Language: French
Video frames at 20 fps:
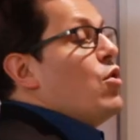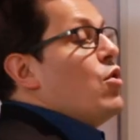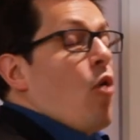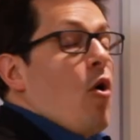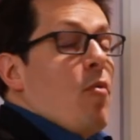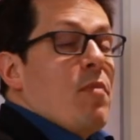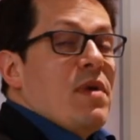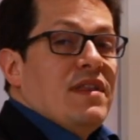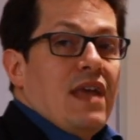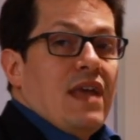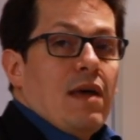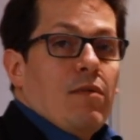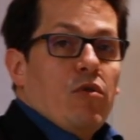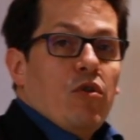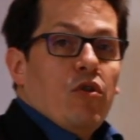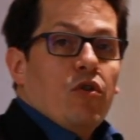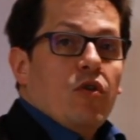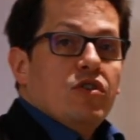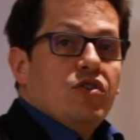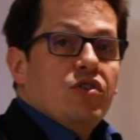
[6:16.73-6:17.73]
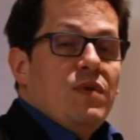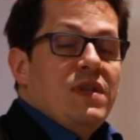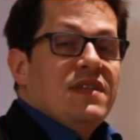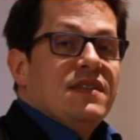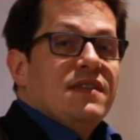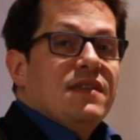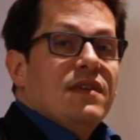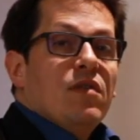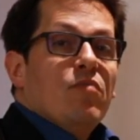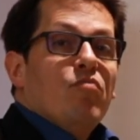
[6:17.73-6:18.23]
le premier terme de notre
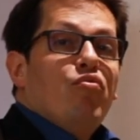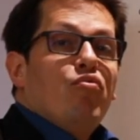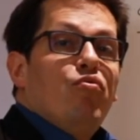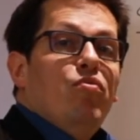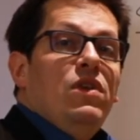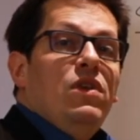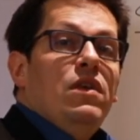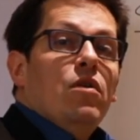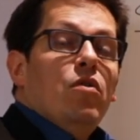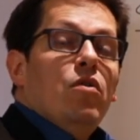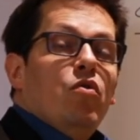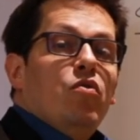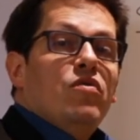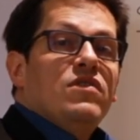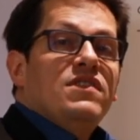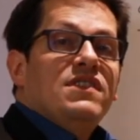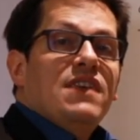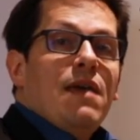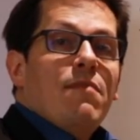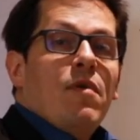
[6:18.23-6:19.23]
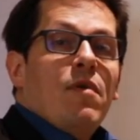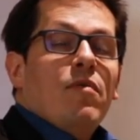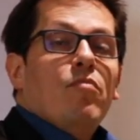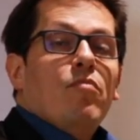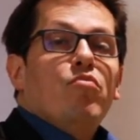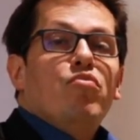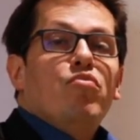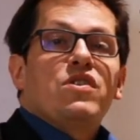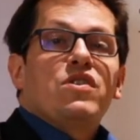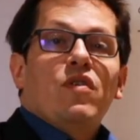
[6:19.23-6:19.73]
suite, puis le deuxième,
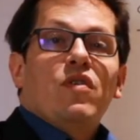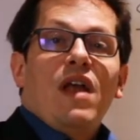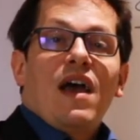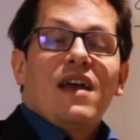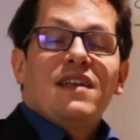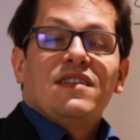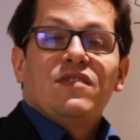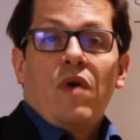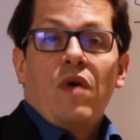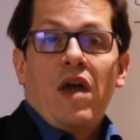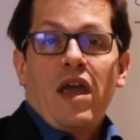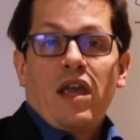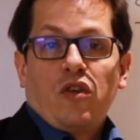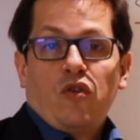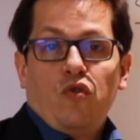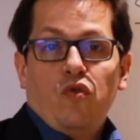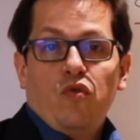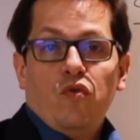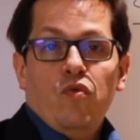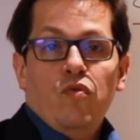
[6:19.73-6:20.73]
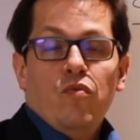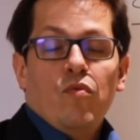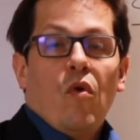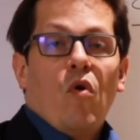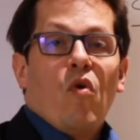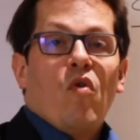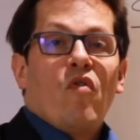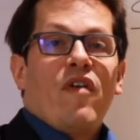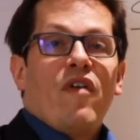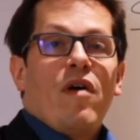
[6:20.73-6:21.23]
puisque la raison est q,
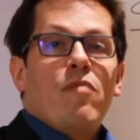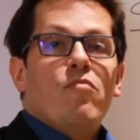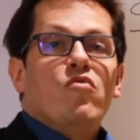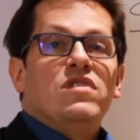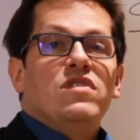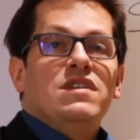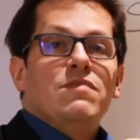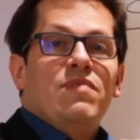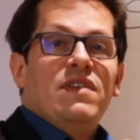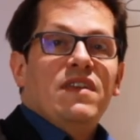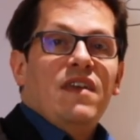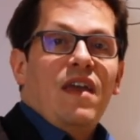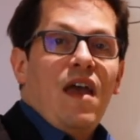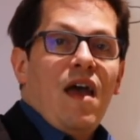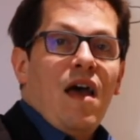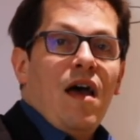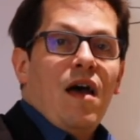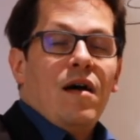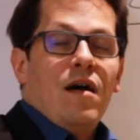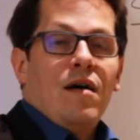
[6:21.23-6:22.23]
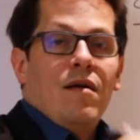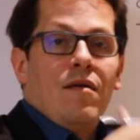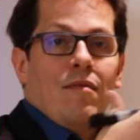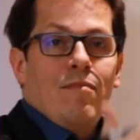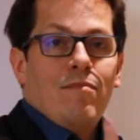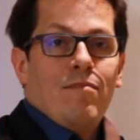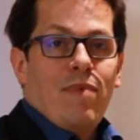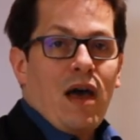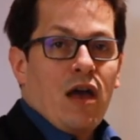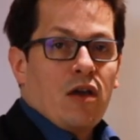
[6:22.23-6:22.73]
on va multiplier 1
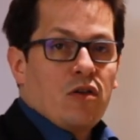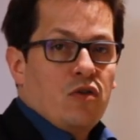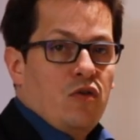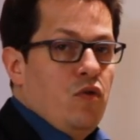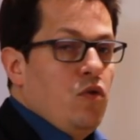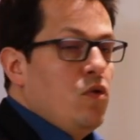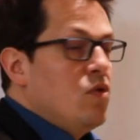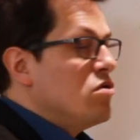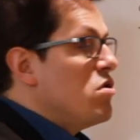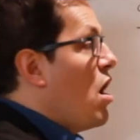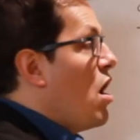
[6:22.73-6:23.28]
par q,